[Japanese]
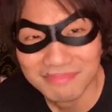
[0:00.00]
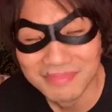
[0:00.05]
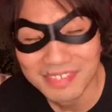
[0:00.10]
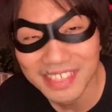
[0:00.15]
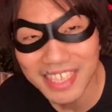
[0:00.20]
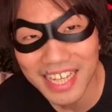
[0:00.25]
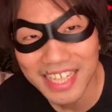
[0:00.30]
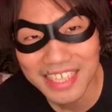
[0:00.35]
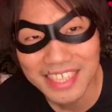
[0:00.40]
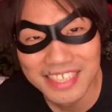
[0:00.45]

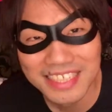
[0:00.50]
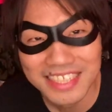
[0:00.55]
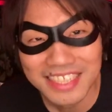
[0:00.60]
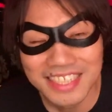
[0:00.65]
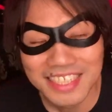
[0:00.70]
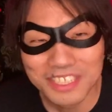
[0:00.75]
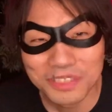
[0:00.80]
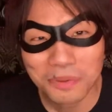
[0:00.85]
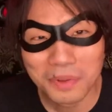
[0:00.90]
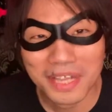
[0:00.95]
第
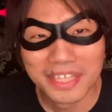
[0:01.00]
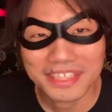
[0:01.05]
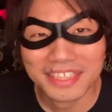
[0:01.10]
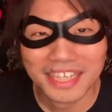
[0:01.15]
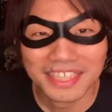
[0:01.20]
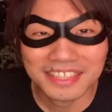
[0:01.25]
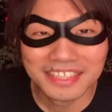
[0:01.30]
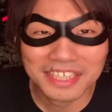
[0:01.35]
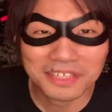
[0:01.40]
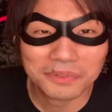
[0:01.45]
1位とは
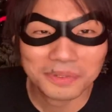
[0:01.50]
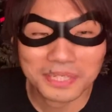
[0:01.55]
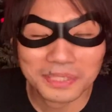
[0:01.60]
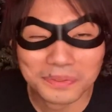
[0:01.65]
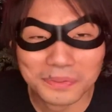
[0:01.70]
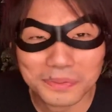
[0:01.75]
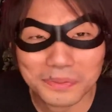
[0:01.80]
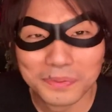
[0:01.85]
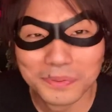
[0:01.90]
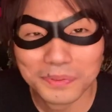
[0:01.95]
何なのか
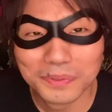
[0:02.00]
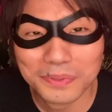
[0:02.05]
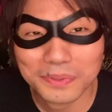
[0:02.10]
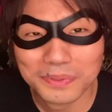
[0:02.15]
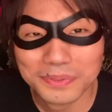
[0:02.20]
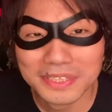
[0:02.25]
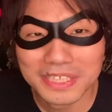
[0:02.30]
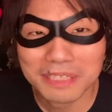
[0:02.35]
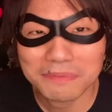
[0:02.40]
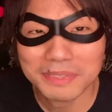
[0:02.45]
ということで
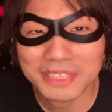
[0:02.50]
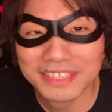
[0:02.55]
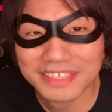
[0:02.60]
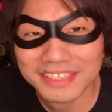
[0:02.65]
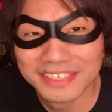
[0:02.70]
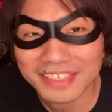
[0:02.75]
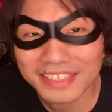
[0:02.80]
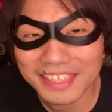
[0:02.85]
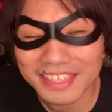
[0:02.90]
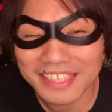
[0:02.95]
ございま
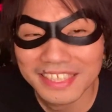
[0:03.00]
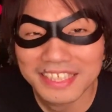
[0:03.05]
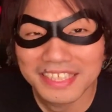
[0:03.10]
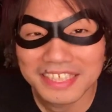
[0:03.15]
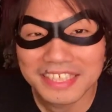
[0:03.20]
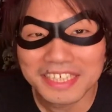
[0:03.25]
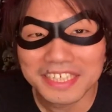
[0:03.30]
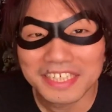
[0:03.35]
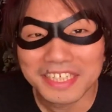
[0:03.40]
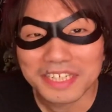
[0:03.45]
す。
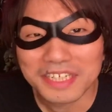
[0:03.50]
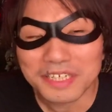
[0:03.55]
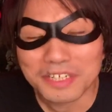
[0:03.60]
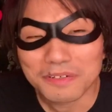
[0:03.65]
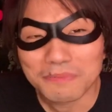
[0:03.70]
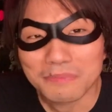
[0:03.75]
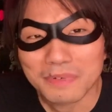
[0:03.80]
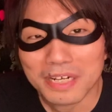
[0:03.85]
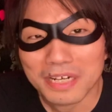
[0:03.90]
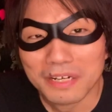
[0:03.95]

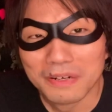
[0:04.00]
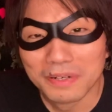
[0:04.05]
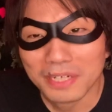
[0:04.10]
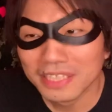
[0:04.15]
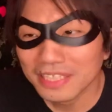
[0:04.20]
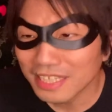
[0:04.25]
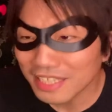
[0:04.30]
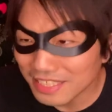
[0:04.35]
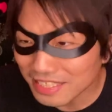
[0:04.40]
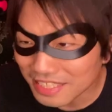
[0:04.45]
まあ
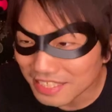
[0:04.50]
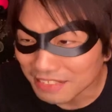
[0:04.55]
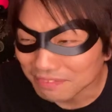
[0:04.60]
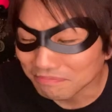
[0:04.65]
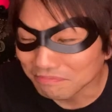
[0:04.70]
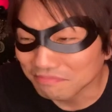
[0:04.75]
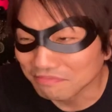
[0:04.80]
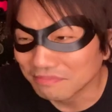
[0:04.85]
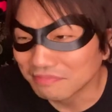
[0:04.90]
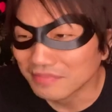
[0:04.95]
私、
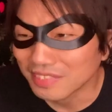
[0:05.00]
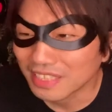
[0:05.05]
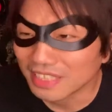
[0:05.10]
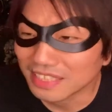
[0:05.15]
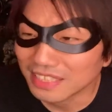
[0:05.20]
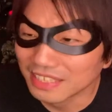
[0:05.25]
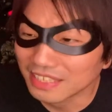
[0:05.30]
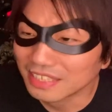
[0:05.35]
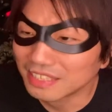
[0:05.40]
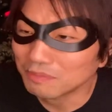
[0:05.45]

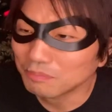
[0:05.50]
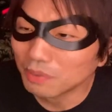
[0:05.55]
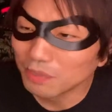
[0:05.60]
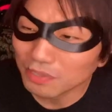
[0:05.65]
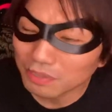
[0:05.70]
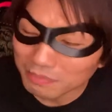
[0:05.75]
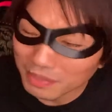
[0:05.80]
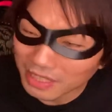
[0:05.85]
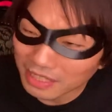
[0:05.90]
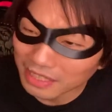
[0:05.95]

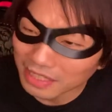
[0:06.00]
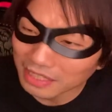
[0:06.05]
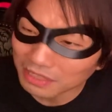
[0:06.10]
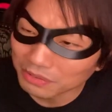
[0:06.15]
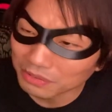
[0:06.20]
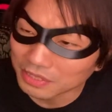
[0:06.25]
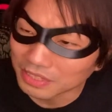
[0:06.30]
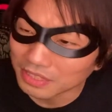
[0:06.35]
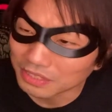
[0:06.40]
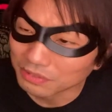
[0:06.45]

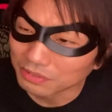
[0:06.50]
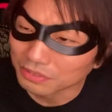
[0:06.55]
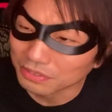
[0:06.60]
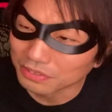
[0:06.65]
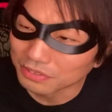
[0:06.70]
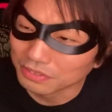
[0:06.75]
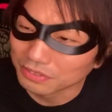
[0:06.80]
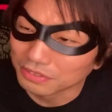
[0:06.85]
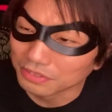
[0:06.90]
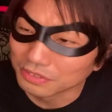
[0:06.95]
ポール・マッカートニーと
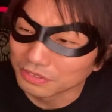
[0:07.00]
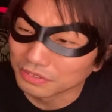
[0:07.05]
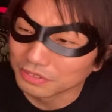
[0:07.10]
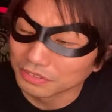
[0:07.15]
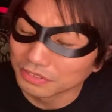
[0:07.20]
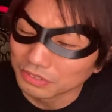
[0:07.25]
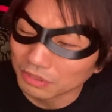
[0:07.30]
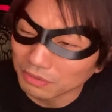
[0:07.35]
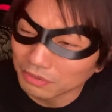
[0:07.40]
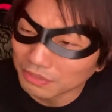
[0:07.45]
い
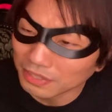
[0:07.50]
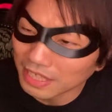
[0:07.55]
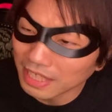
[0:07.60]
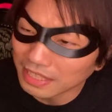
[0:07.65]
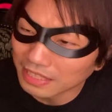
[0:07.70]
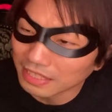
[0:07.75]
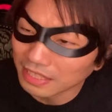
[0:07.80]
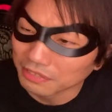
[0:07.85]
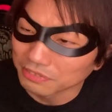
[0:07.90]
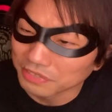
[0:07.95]
う
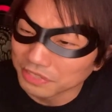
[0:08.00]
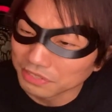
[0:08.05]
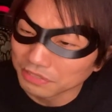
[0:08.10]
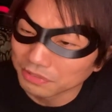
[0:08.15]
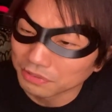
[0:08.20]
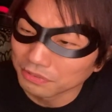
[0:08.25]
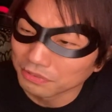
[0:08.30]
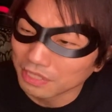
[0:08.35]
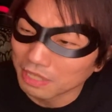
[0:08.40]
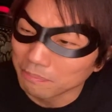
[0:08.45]
ソングライターの質
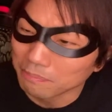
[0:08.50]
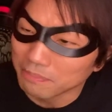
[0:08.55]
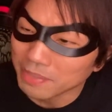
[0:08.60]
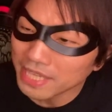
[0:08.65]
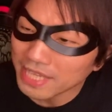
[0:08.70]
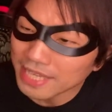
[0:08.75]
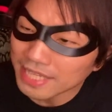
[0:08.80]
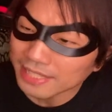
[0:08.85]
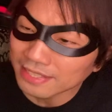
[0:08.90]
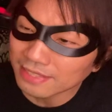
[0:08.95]
というのは
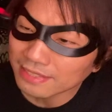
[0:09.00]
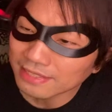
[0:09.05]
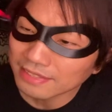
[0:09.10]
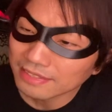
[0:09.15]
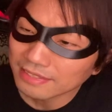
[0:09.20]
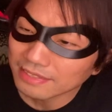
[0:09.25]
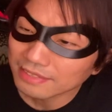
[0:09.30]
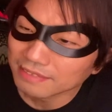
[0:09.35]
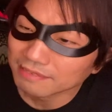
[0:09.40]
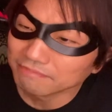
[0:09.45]
ベース
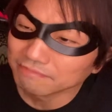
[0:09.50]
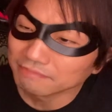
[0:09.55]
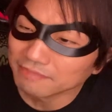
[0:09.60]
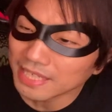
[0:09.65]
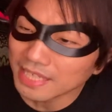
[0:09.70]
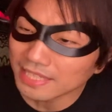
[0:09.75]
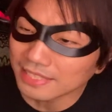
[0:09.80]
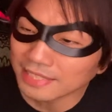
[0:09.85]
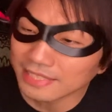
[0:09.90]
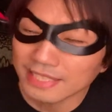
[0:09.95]

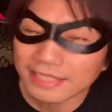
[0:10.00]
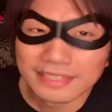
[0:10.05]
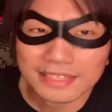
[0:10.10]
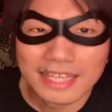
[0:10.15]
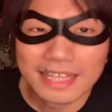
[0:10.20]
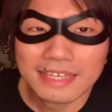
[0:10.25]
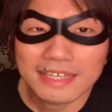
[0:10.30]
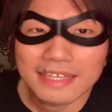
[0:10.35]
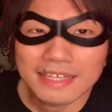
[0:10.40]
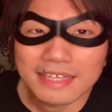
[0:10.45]
です
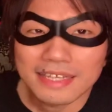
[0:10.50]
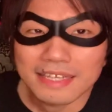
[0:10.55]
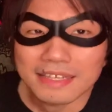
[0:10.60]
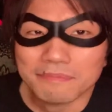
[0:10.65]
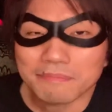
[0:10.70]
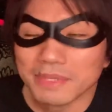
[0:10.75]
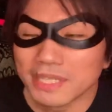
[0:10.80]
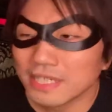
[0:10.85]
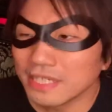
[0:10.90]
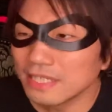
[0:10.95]
ね。
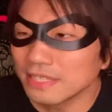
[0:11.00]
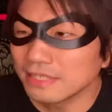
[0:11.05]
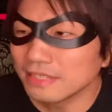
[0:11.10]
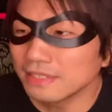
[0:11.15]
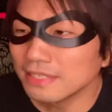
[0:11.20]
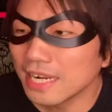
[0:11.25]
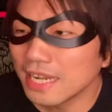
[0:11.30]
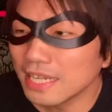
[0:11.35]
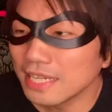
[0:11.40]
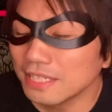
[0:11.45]

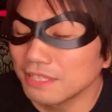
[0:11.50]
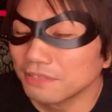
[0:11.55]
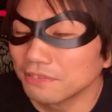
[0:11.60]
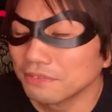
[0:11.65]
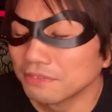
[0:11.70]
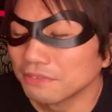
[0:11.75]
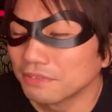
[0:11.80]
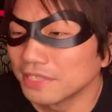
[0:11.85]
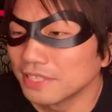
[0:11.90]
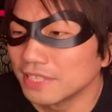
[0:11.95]
ベースラインとい
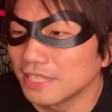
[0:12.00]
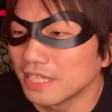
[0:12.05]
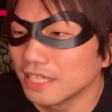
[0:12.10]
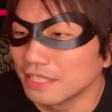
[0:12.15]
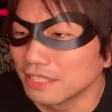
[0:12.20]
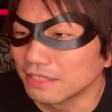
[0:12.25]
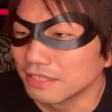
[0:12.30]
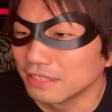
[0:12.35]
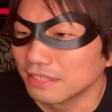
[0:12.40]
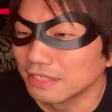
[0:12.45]
うのをきれい
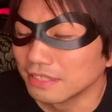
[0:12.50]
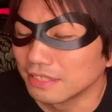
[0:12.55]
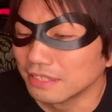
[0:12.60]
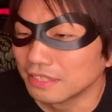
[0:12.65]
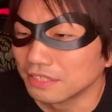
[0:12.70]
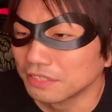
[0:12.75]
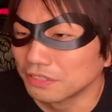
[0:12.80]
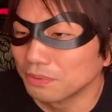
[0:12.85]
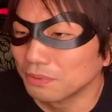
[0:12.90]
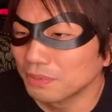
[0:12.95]

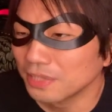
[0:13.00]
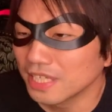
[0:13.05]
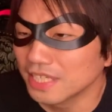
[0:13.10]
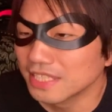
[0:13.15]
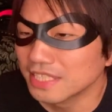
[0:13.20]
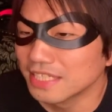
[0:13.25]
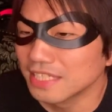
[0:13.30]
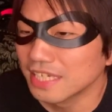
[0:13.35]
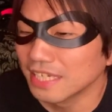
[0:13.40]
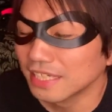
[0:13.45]
に表
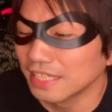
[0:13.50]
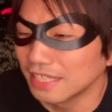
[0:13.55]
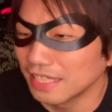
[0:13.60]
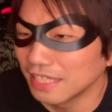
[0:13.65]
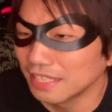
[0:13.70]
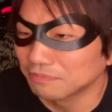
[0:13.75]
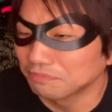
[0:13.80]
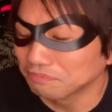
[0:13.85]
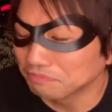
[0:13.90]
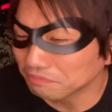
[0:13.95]
現しながら、